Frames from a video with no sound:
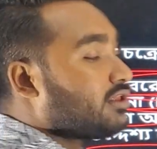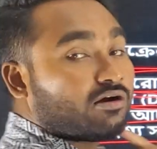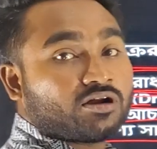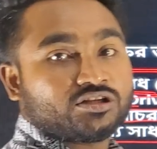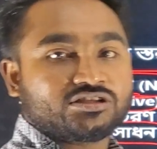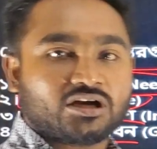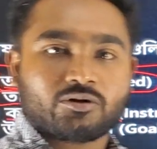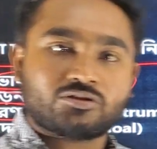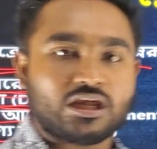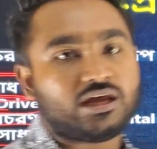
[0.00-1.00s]
তারা দিচ্ছে
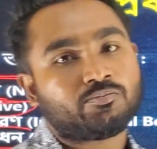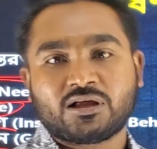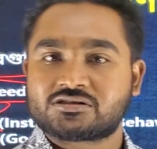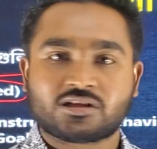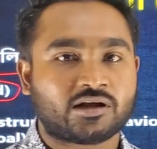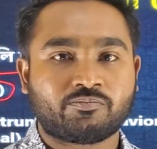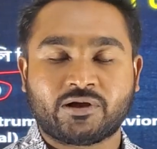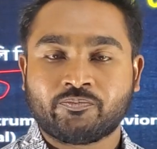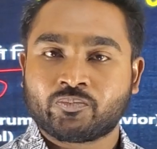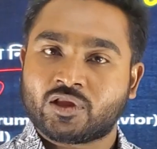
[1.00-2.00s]
আমার তো এ প্লাস
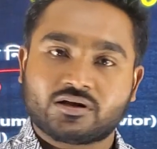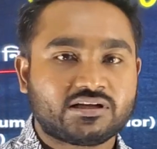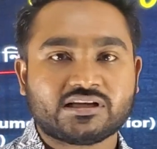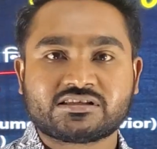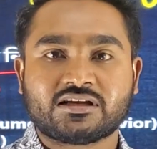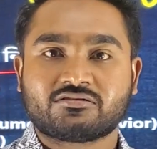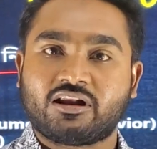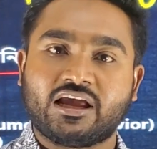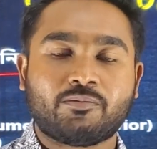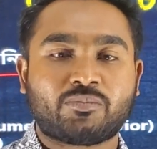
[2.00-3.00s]
লাগবে ঠিক আছে
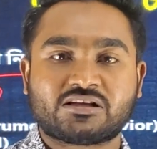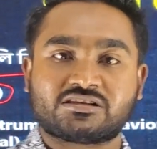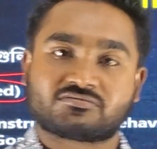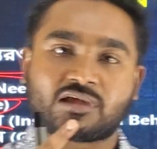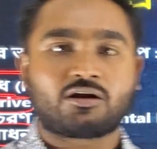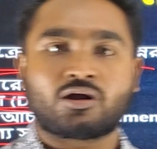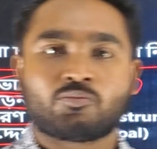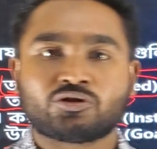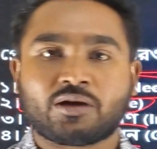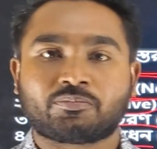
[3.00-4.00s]
তাহলে এ প্লাসের তারা
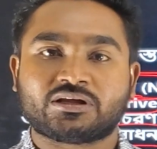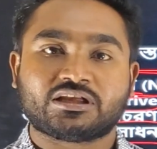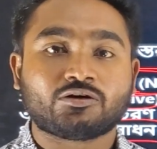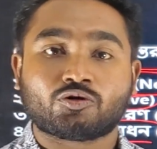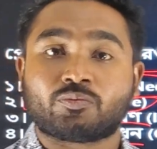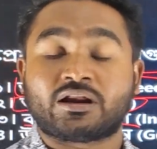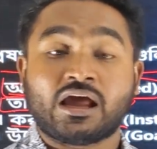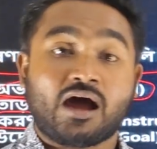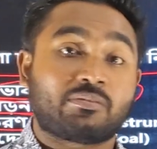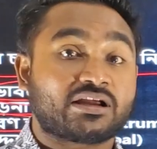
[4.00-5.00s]
বোধে আপনি কি করবেন
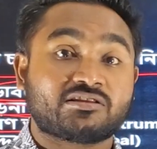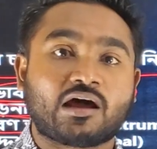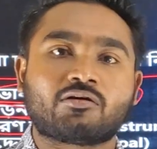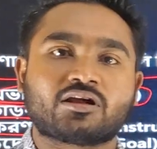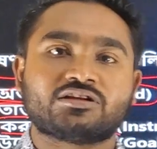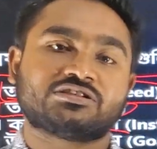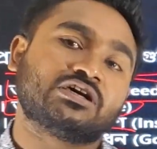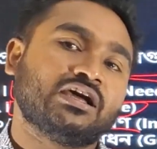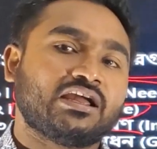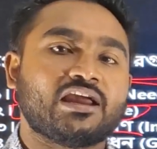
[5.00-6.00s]
আপনাকে তারা দিচ্ছে
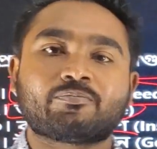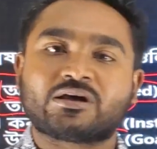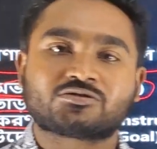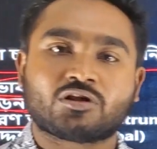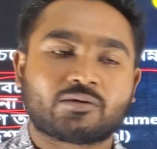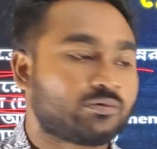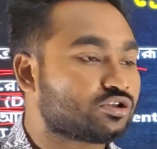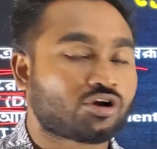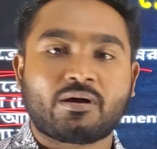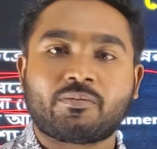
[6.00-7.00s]
এ প্লাস তো লাগবে
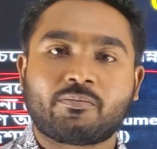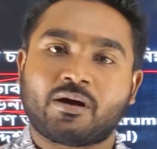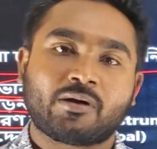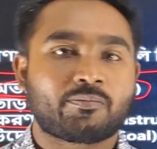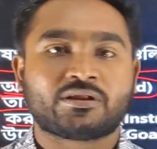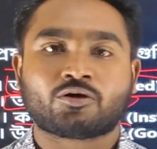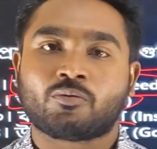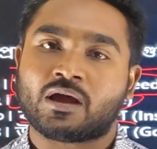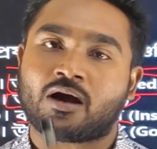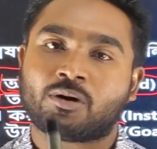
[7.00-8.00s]
সবাই পাবে আমার পেতে
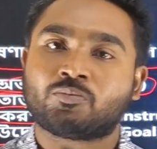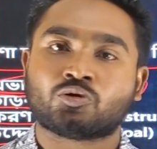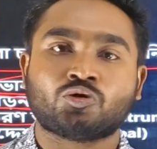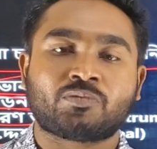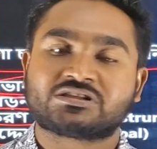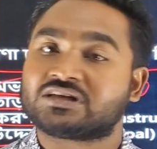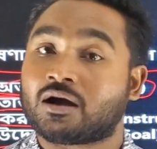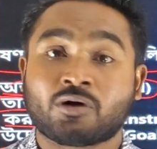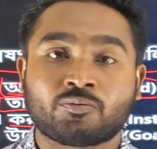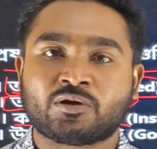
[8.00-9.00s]
হবে আমার বন্ধু পাচ্ছে
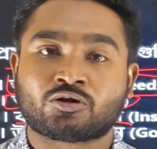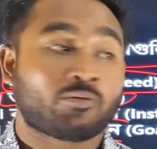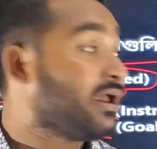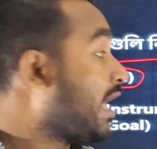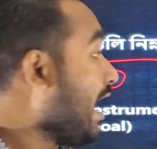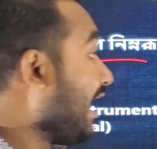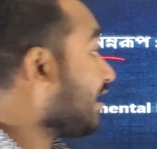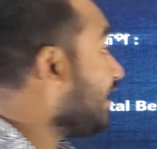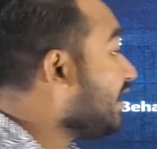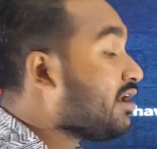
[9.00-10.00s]
আমারও পেতে হবে
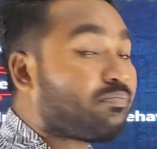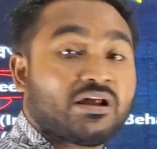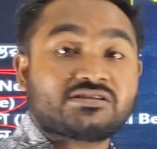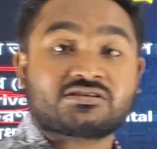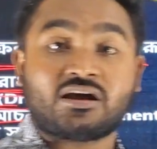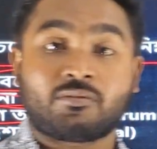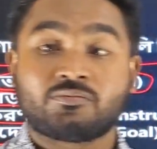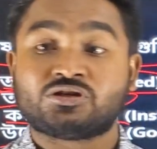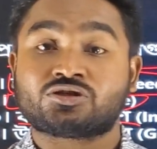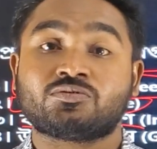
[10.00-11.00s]
আর এই এ প্লাসটা আমার
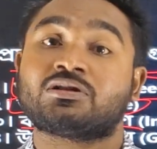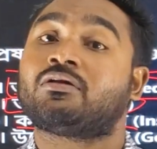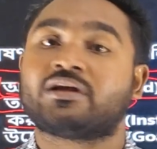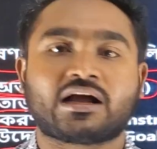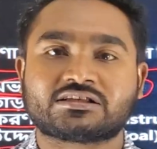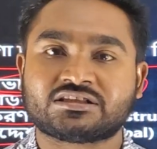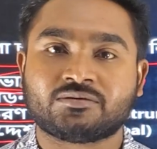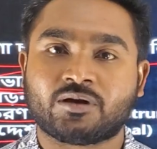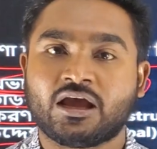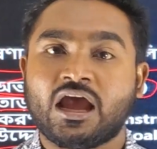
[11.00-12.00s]
বিশ্ববিদ্যালয়ে কাজে
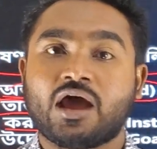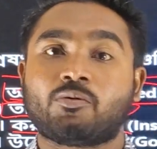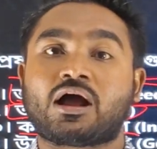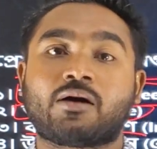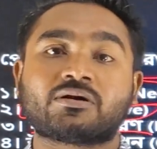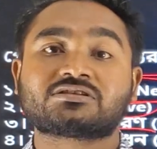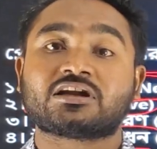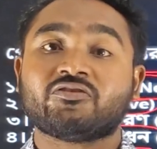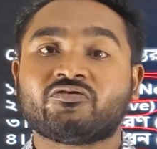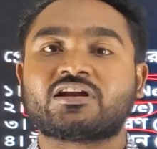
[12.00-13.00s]
দিবে এবং আমার
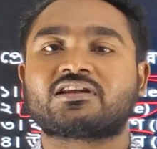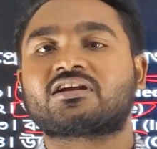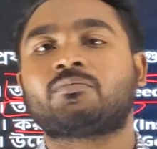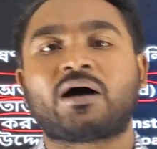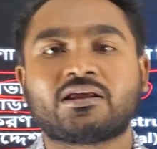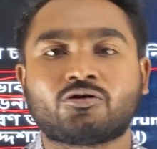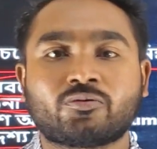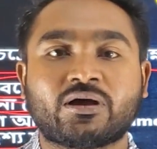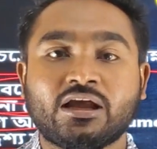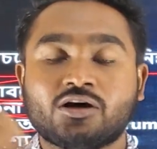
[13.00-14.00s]
সার্টিফিকেটটাকে ভারী
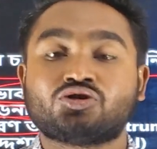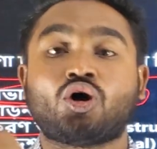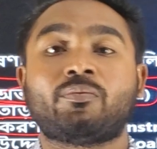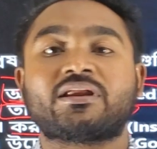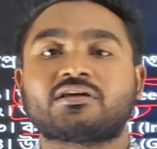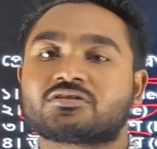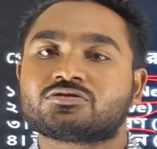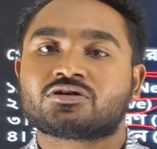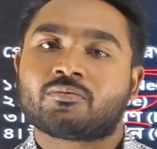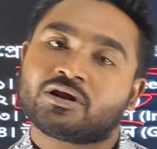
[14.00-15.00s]
করবে জবের ক্ষেত্রে
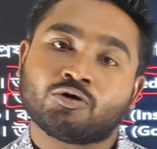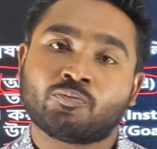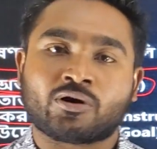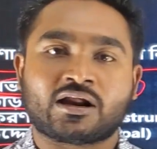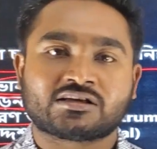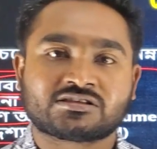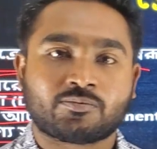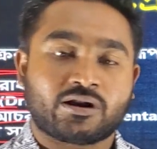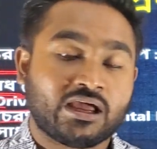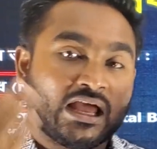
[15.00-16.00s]
যেন আমার কি উপকার আসতে
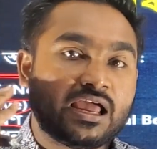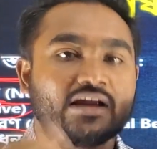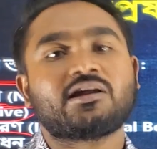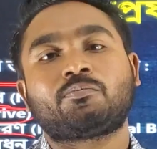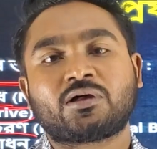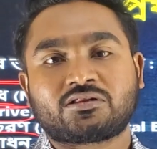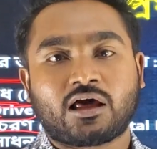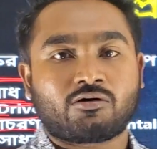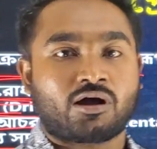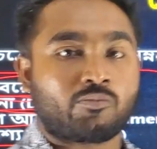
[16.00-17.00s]
পারে এটা আপনার
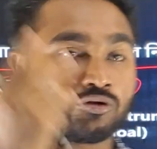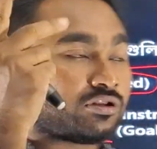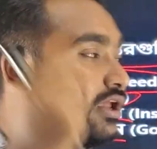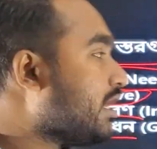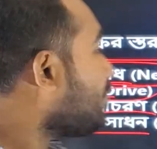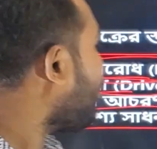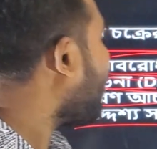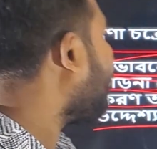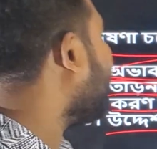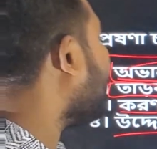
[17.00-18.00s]
তারণাবোধ এরপর
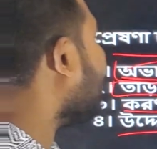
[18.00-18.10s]
আপনি